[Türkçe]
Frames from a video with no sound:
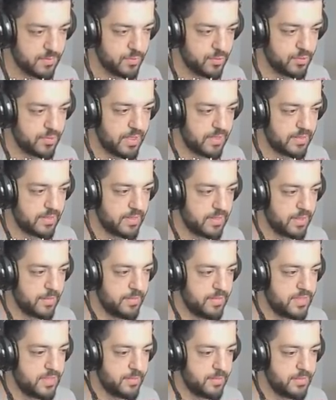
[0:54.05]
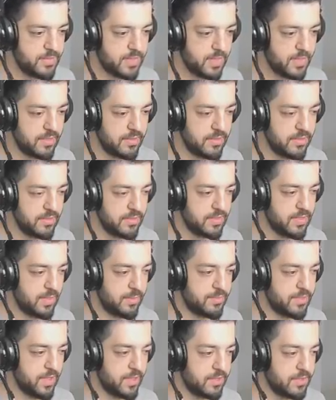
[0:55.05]
Buradan alabileceğimiz... Heh,
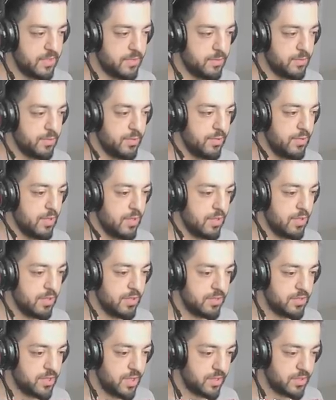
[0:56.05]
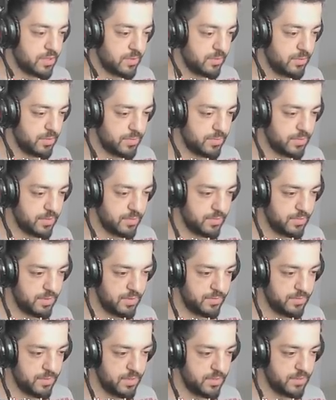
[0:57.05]
tamam çantayı bulduk. Çanta bulamadım
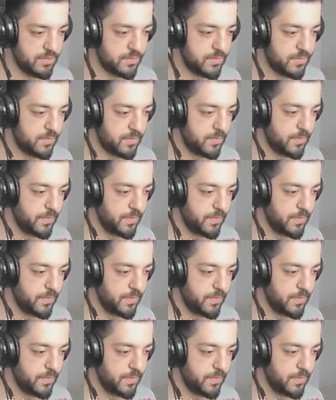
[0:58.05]
ya bir an.